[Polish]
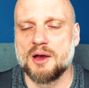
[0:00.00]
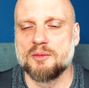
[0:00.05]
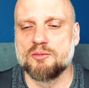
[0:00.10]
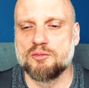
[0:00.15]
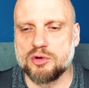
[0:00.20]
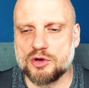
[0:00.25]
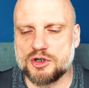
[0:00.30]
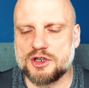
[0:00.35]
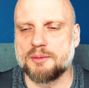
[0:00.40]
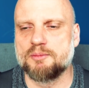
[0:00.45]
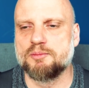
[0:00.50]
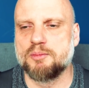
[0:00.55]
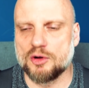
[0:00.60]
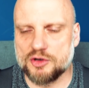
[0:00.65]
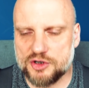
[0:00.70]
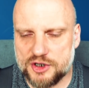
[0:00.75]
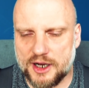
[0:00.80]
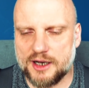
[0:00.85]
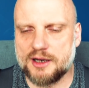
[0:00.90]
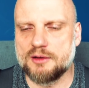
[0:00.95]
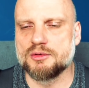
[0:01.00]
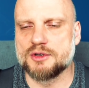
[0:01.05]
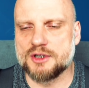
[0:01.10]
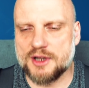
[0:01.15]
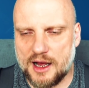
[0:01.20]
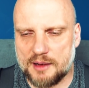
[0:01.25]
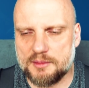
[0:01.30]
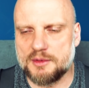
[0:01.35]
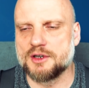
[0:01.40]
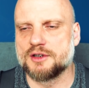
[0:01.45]
Bóg się podzielił z
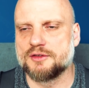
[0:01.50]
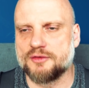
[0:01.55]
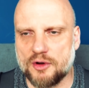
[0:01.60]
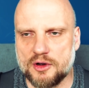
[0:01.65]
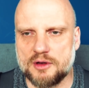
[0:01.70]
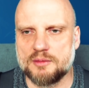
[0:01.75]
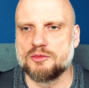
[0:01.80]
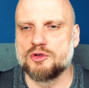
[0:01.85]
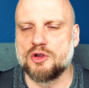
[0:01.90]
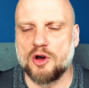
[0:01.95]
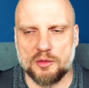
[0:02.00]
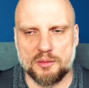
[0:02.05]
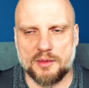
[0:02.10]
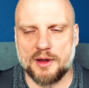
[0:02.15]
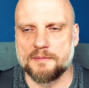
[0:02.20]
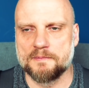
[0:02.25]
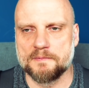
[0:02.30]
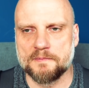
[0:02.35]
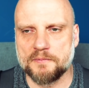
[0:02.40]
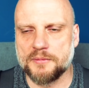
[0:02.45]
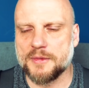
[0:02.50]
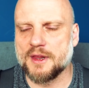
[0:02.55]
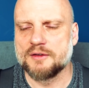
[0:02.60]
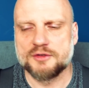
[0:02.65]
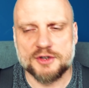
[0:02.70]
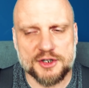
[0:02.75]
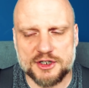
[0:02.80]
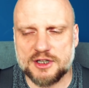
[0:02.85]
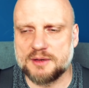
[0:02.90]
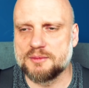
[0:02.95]
nami swoim domem.
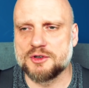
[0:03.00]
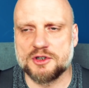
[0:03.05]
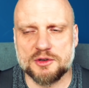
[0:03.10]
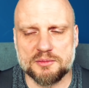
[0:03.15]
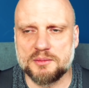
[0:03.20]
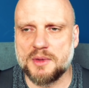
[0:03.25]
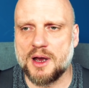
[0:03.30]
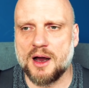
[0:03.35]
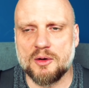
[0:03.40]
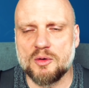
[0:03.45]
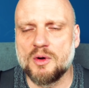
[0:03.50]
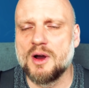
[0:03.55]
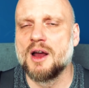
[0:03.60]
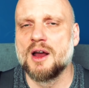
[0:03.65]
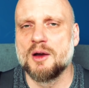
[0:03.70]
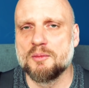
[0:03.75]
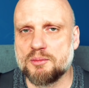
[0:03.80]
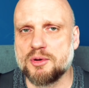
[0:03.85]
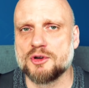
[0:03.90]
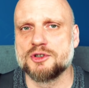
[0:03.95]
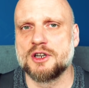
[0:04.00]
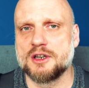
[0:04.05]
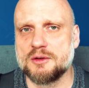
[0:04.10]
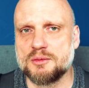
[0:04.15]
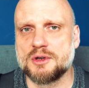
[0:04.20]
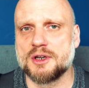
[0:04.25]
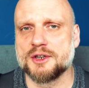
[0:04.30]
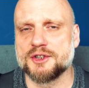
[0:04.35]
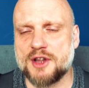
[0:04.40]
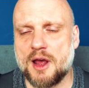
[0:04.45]
Wszystkim, czym miał, podzielił
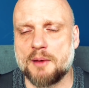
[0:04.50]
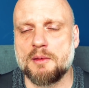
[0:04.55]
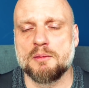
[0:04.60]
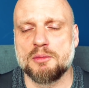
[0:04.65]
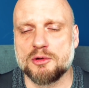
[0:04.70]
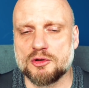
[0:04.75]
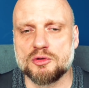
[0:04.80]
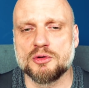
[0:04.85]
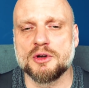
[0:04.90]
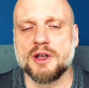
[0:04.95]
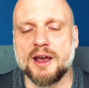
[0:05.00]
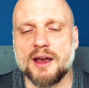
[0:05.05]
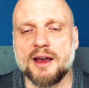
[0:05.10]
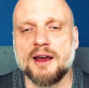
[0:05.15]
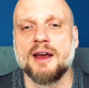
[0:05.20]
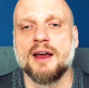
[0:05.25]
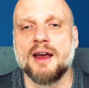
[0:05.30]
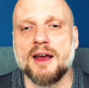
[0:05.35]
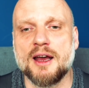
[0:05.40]
się z nami. Po drugie,